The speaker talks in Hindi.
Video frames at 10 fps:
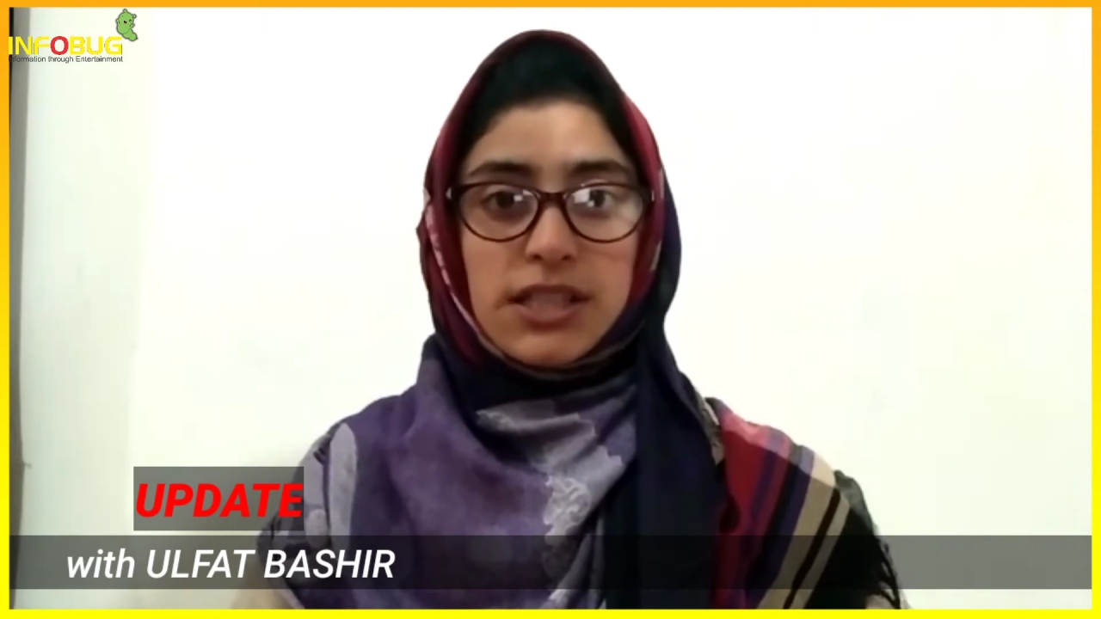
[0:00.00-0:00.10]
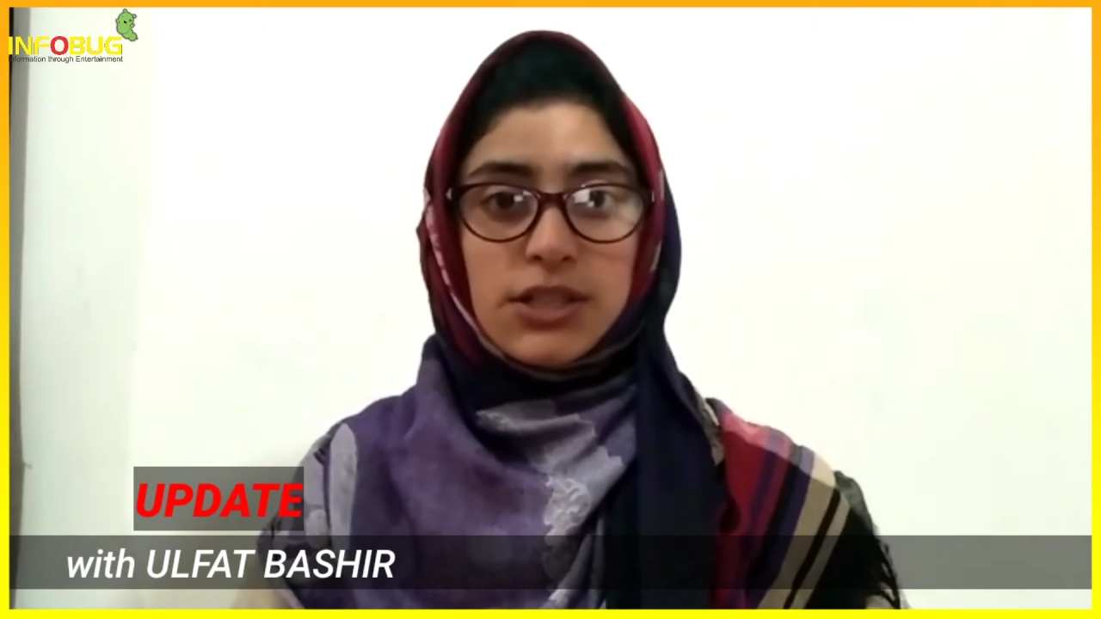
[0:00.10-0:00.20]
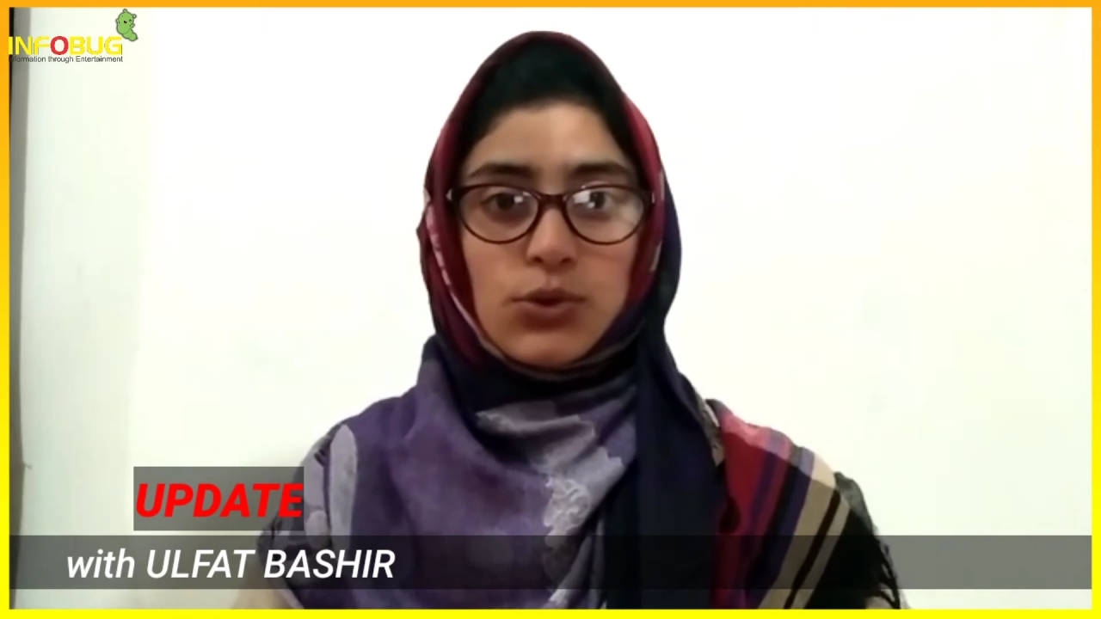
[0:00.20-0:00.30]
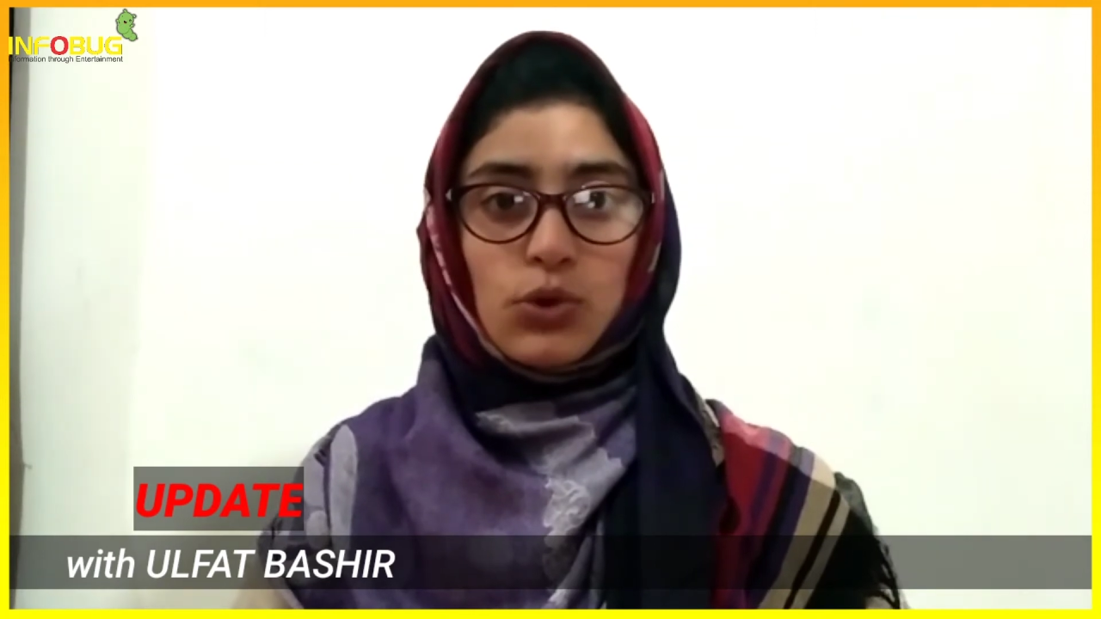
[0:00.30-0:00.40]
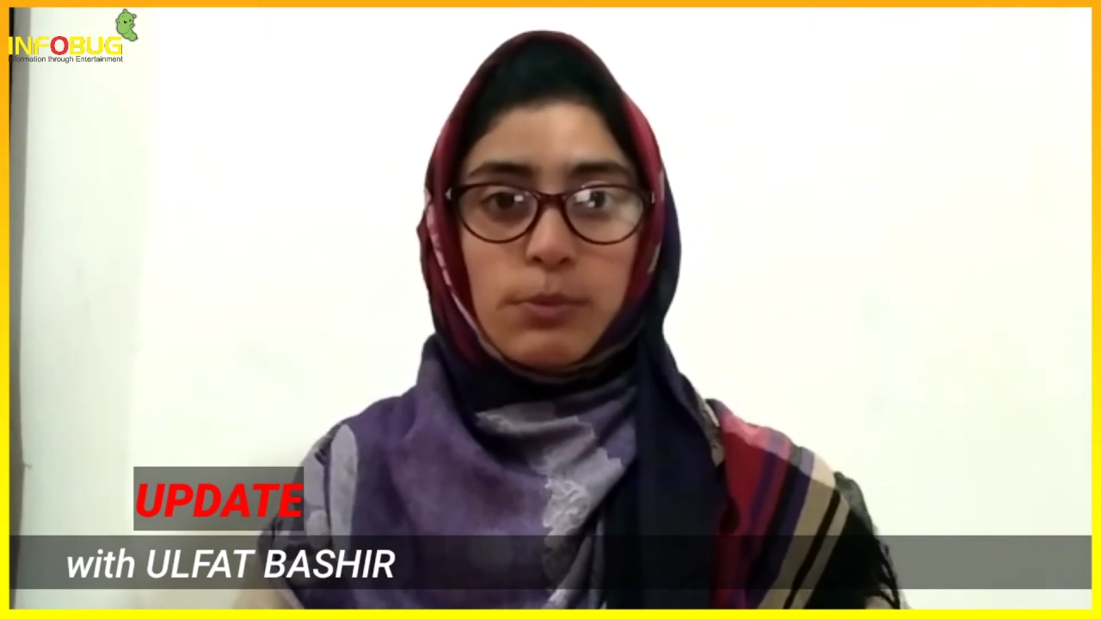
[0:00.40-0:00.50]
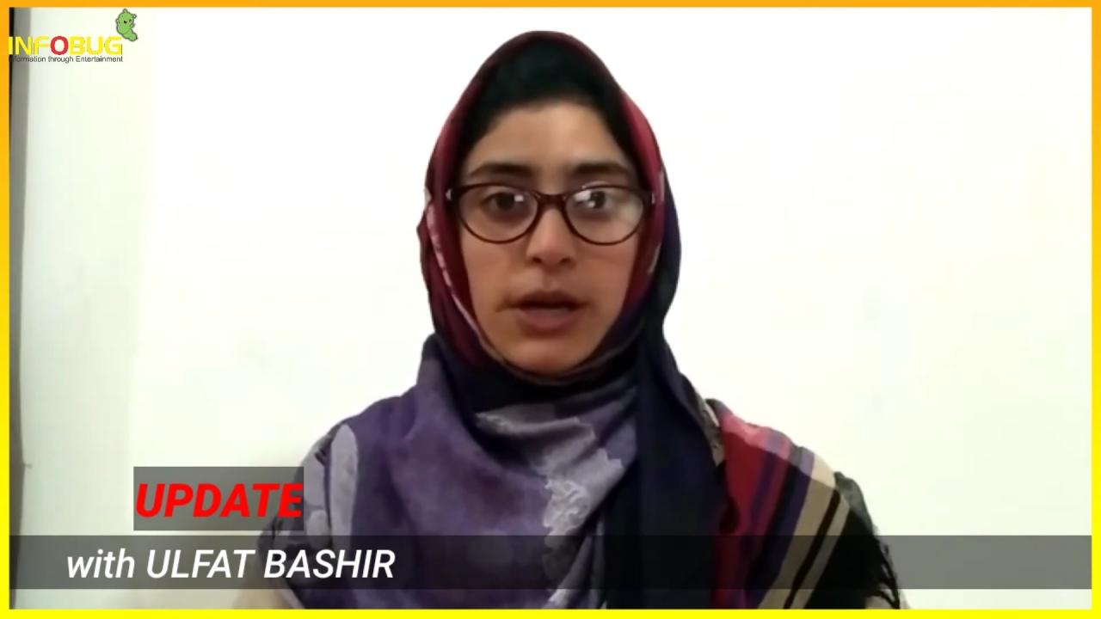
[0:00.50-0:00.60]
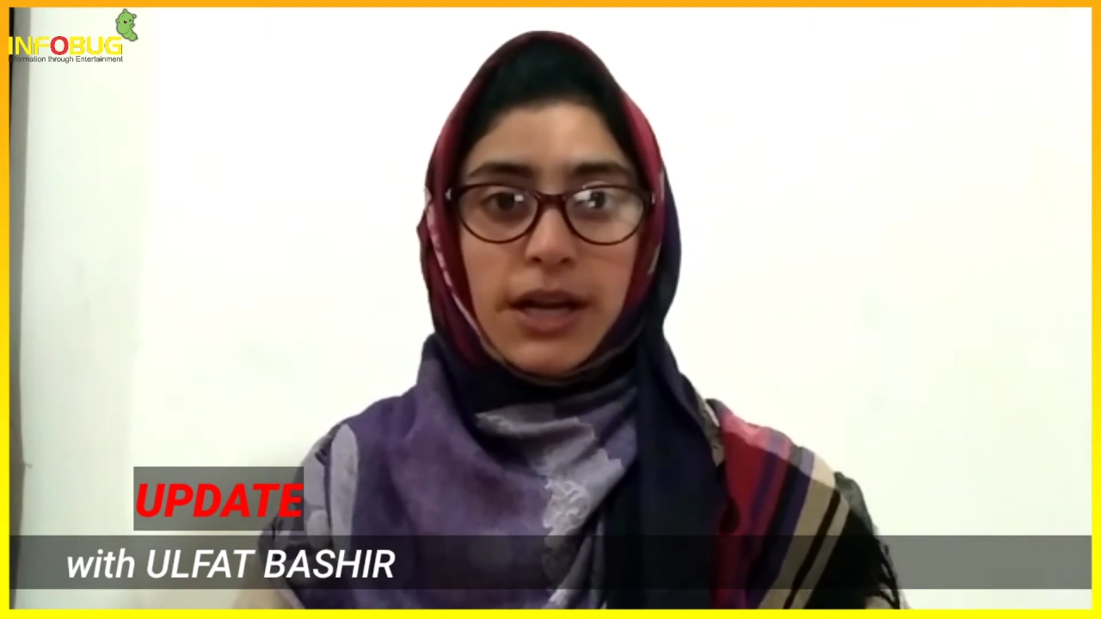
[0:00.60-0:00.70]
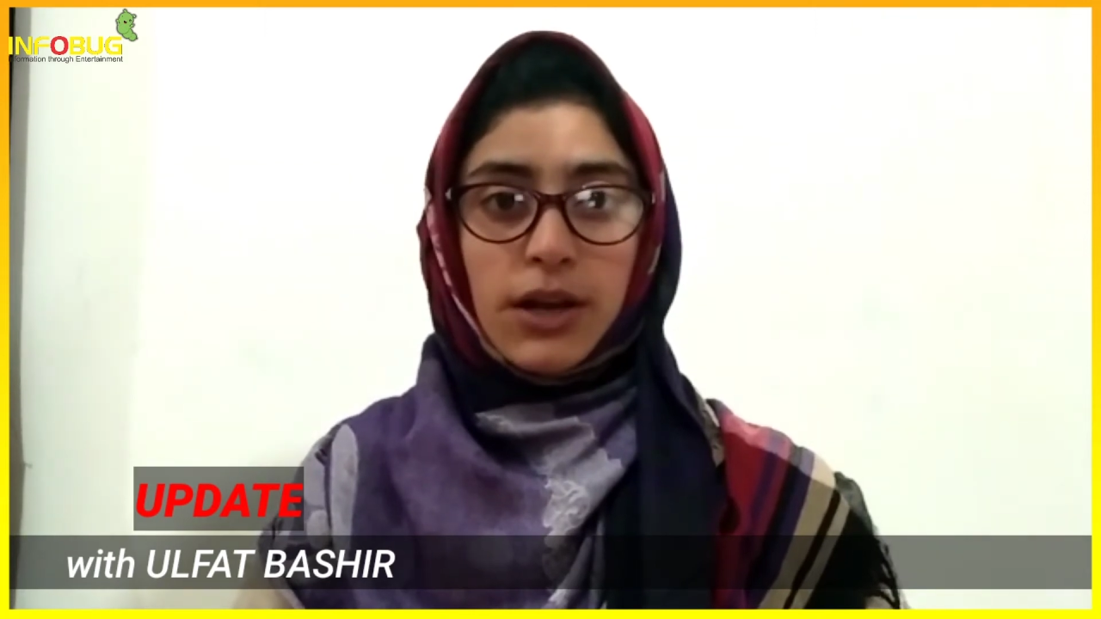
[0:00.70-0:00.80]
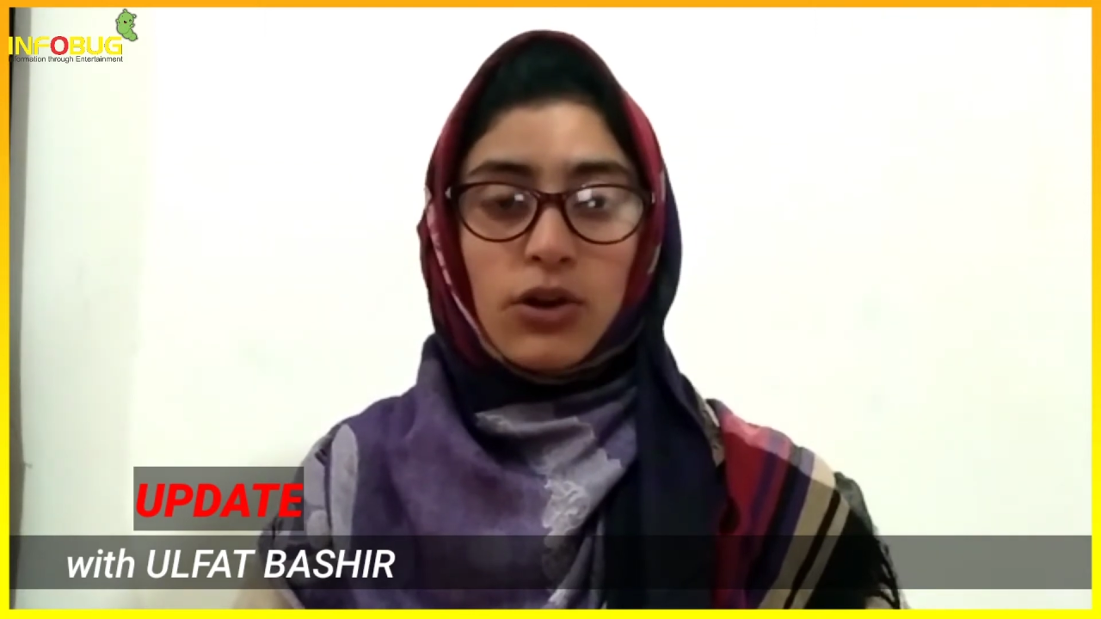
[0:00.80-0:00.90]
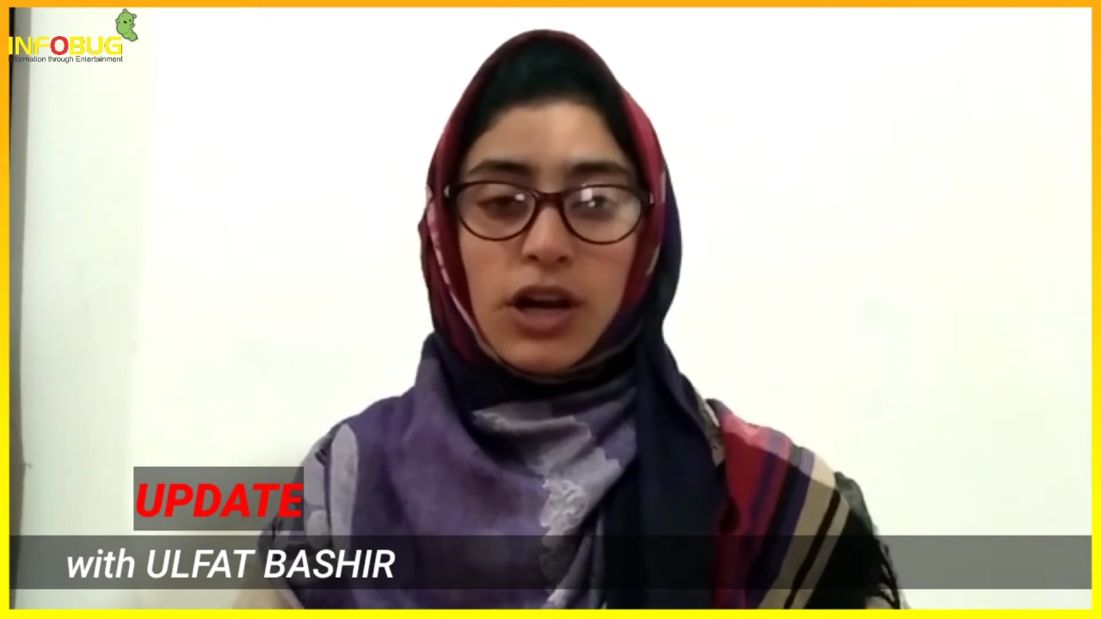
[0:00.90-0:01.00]
से स्कूल
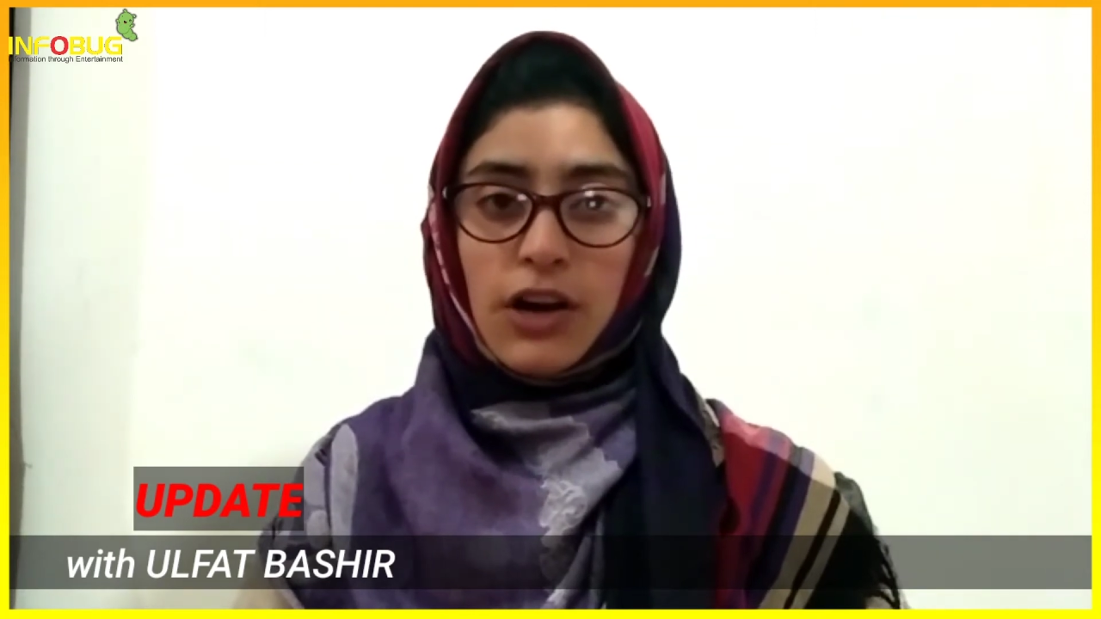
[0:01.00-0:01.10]
बिल्डिंग को